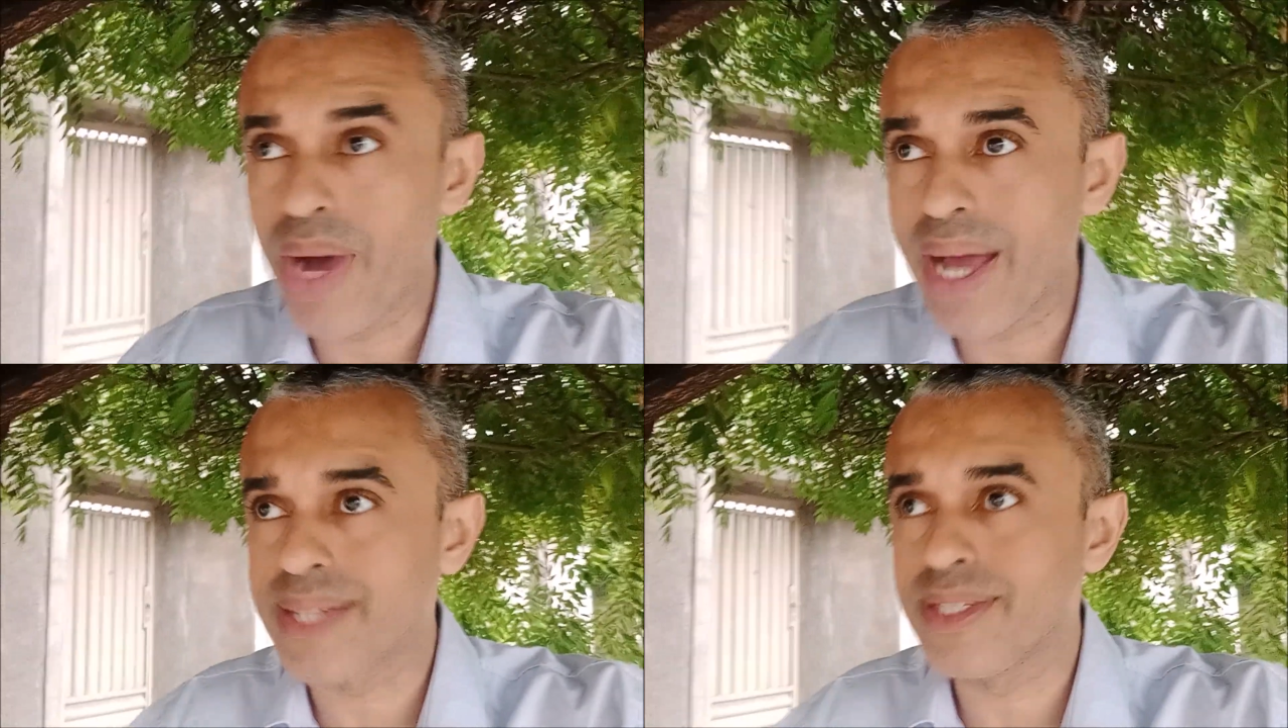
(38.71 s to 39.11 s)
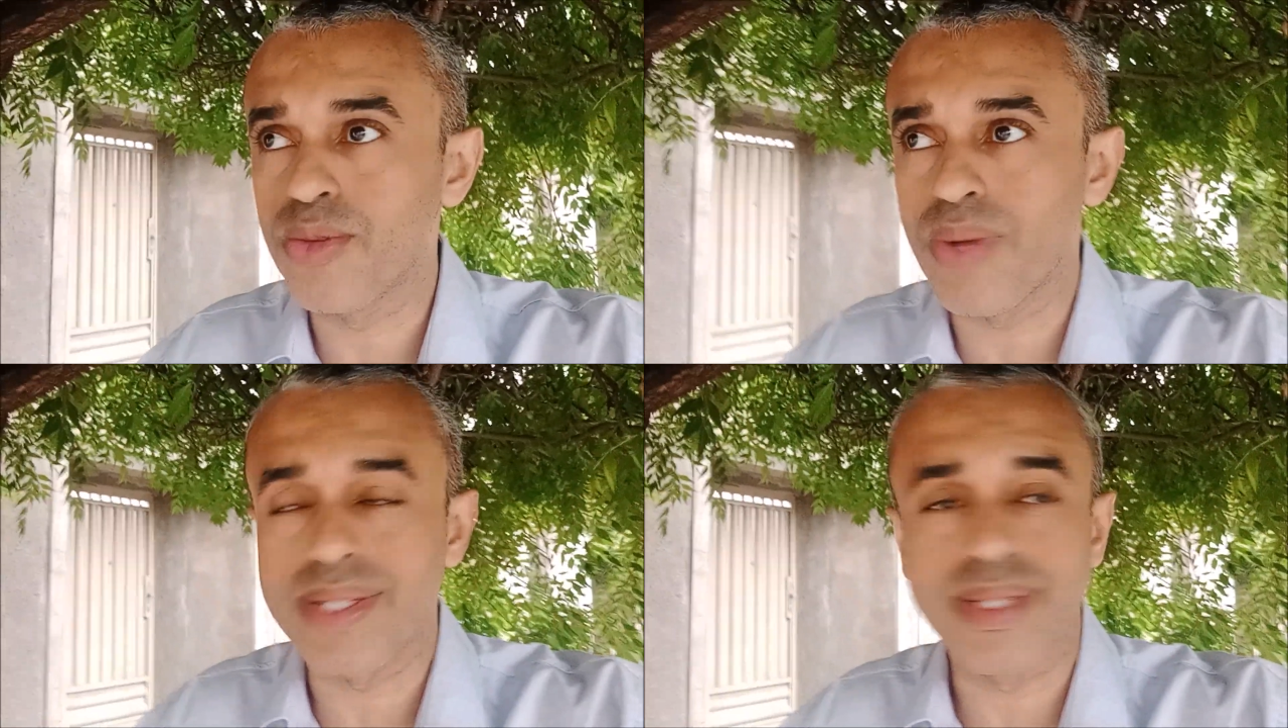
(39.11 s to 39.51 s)
a
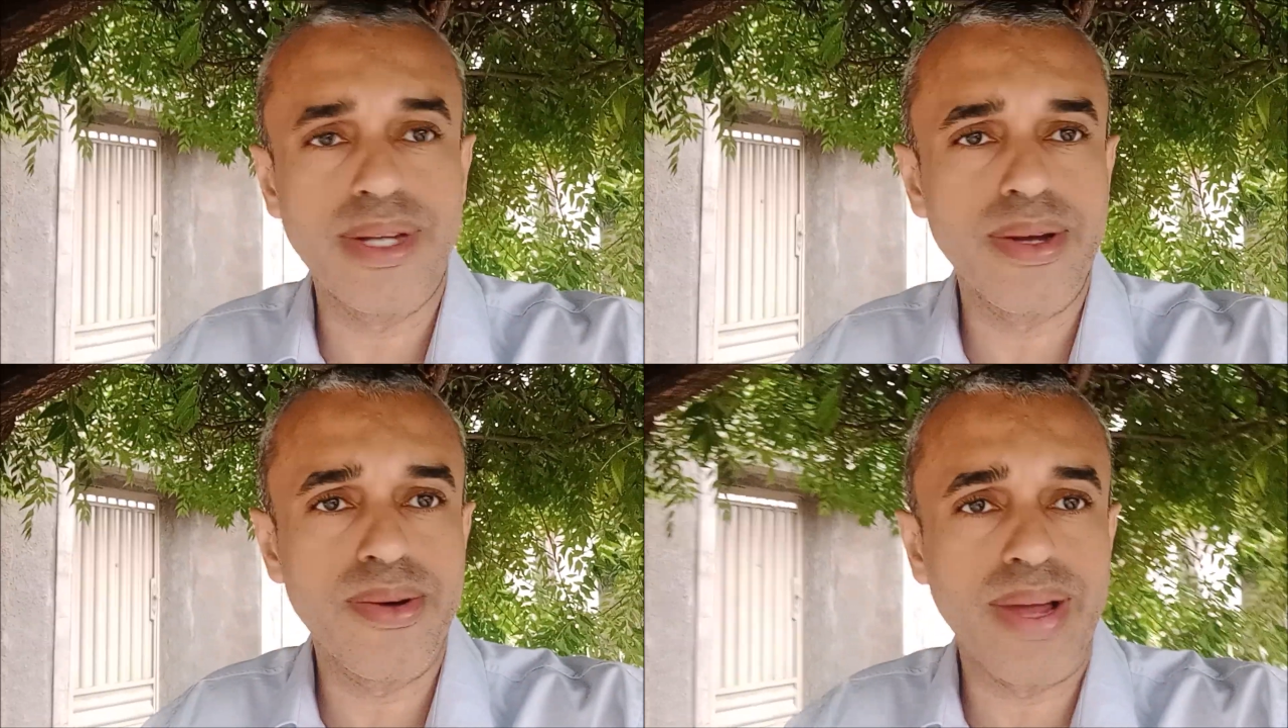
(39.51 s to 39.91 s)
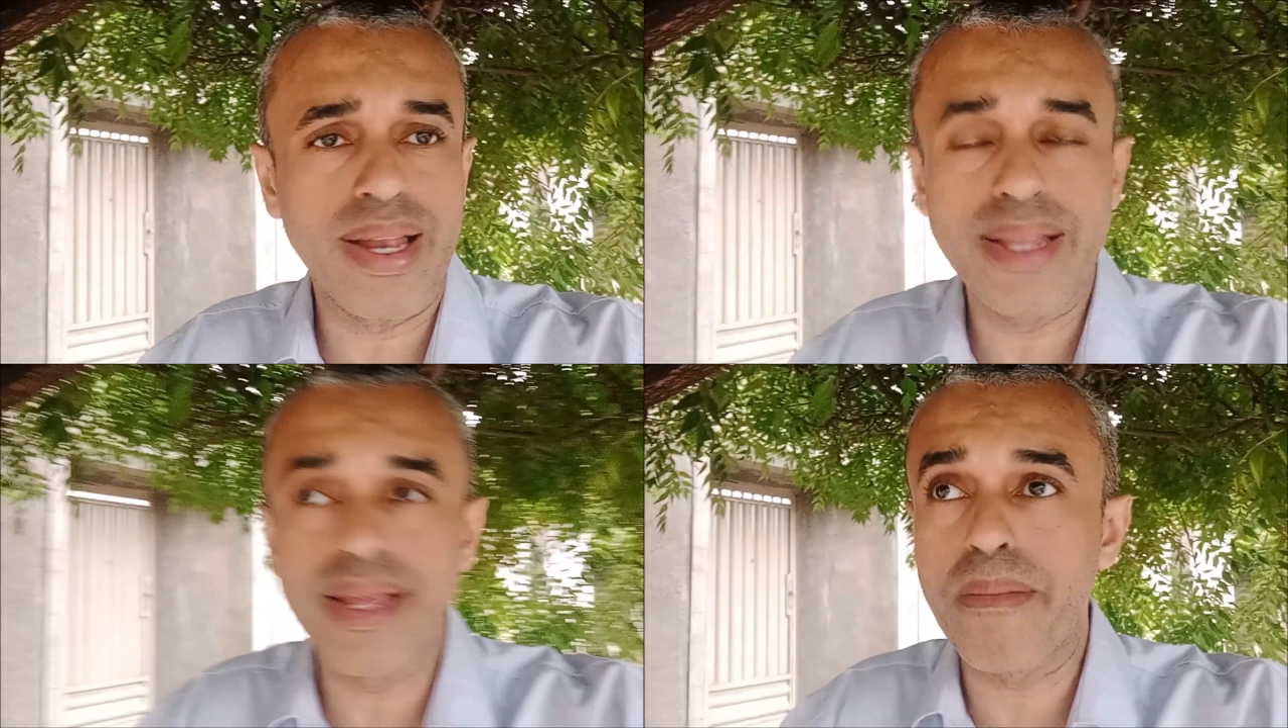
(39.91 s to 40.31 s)
situação
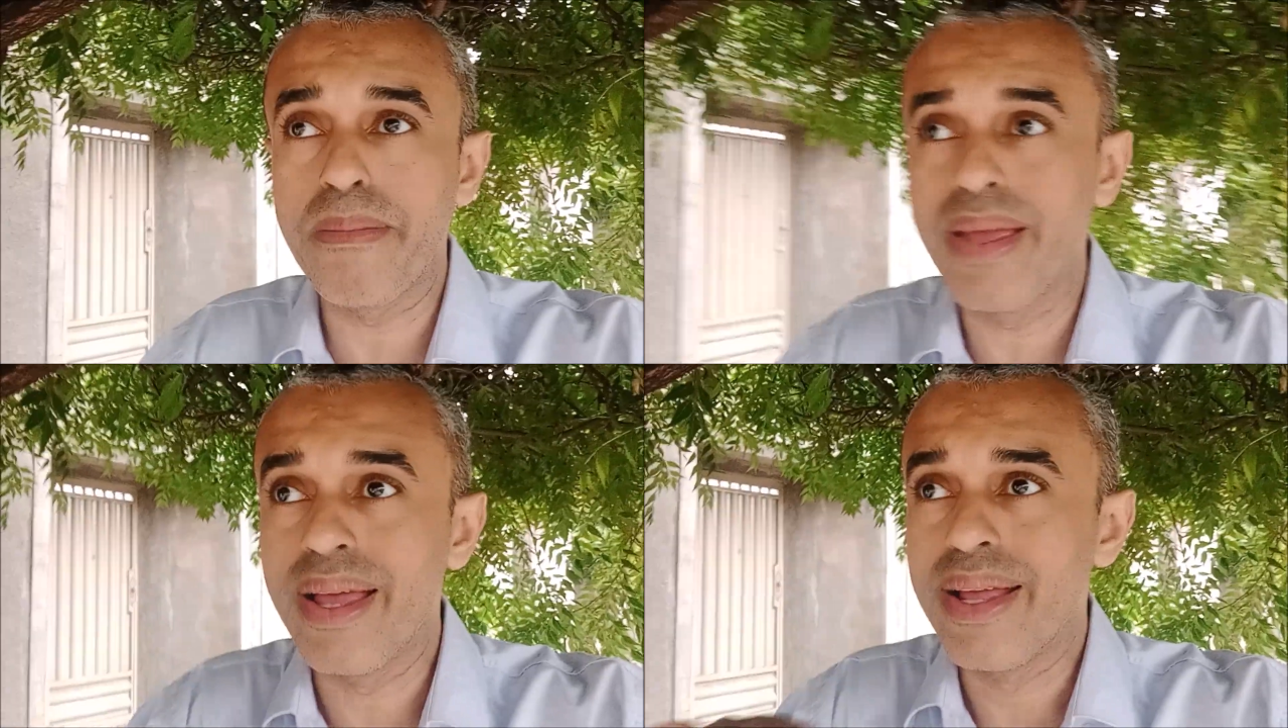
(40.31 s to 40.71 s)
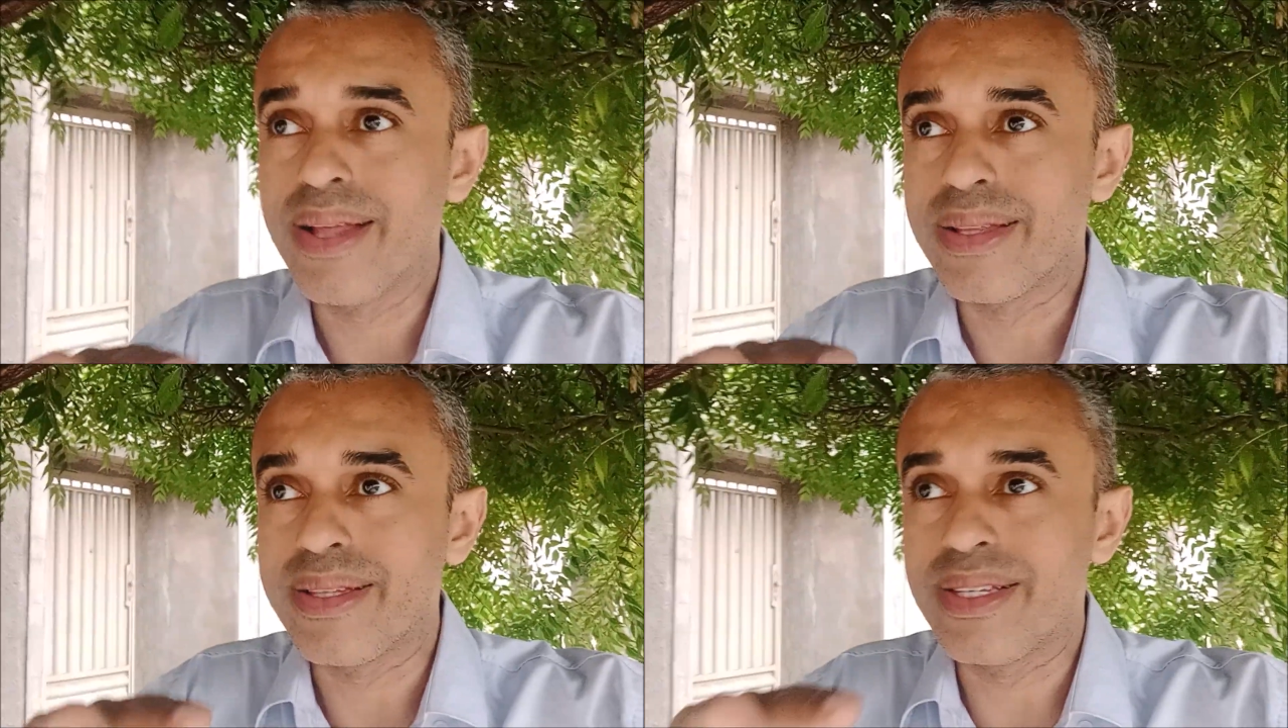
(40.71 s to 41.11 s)
ali,
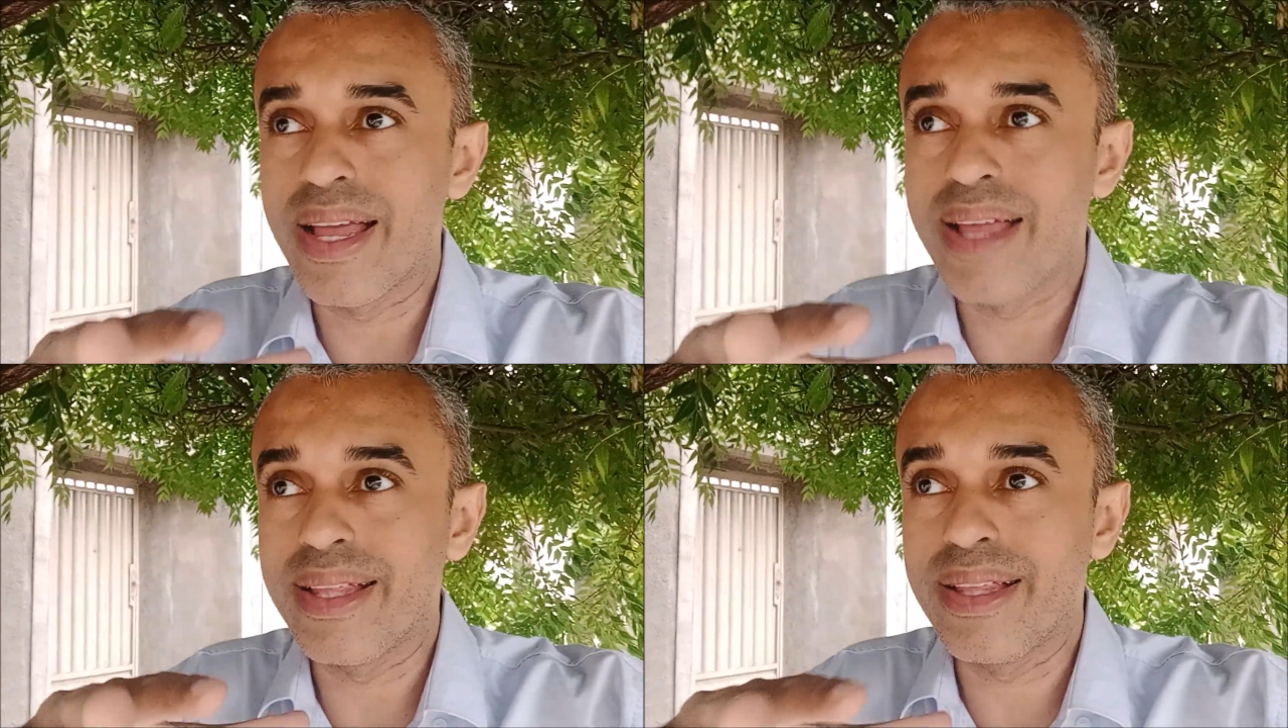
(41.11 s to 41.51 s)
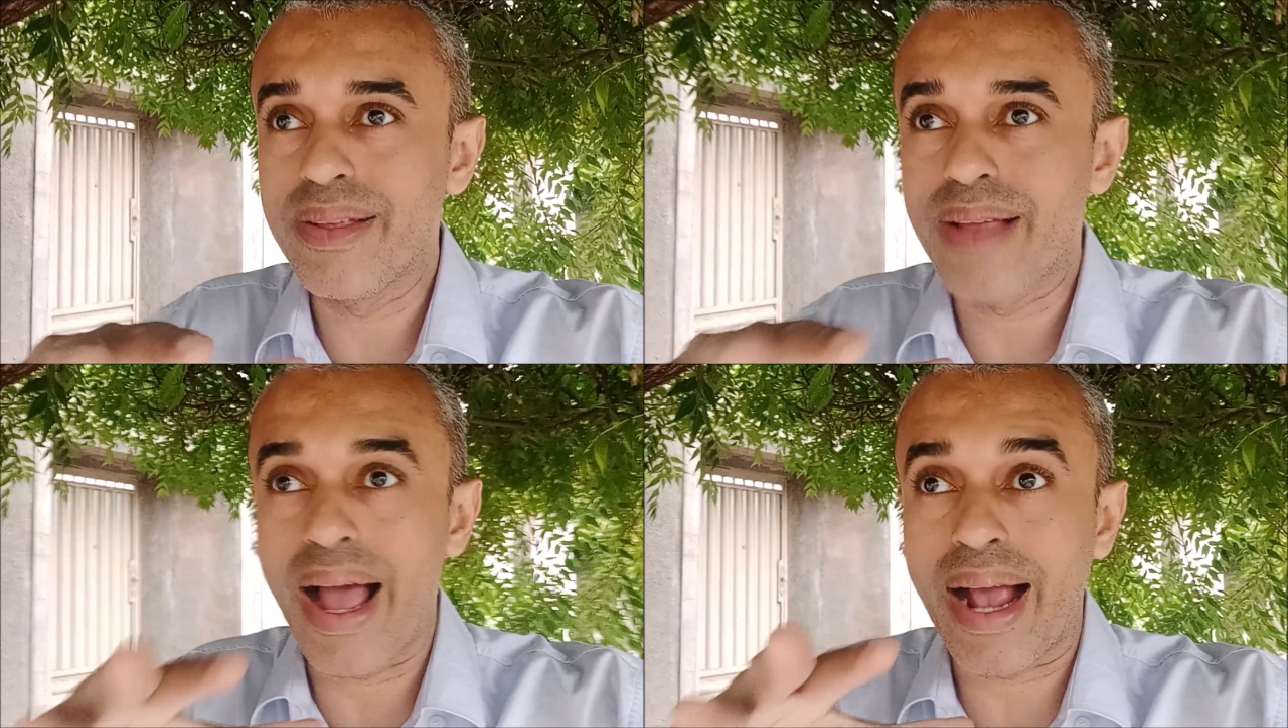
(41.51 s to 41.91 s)
é,
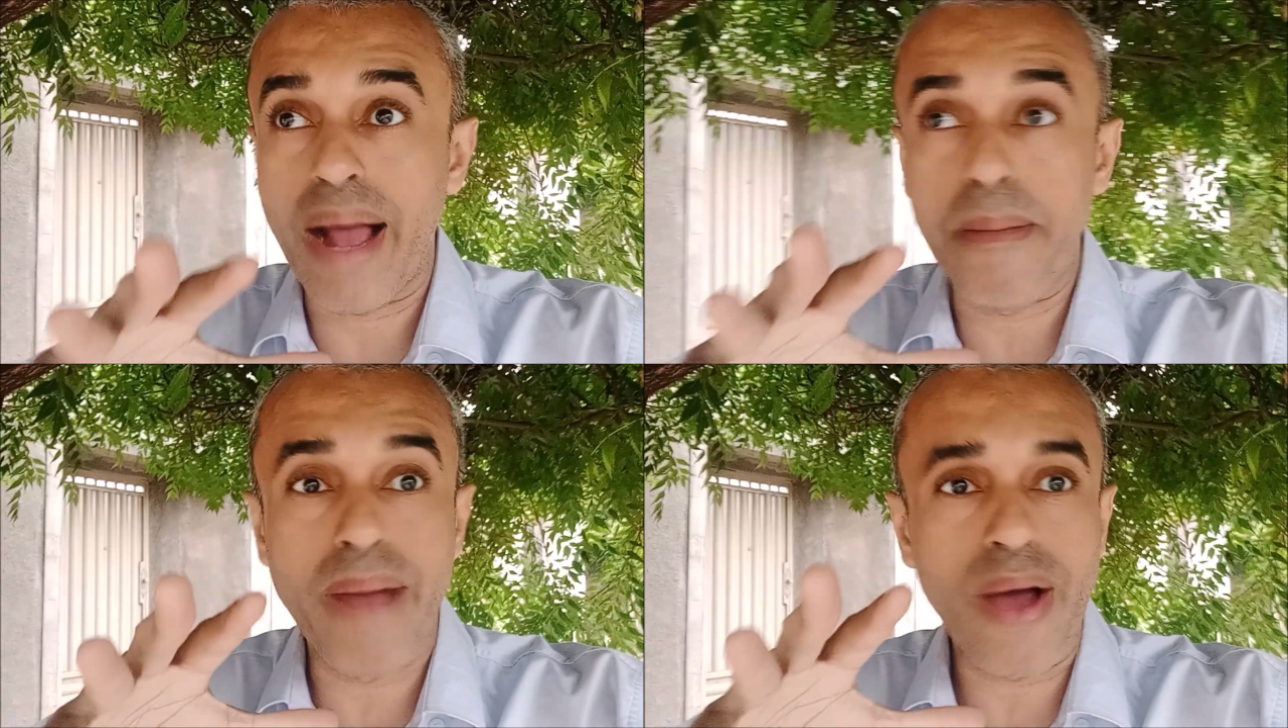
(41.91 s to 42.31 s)
acabar com a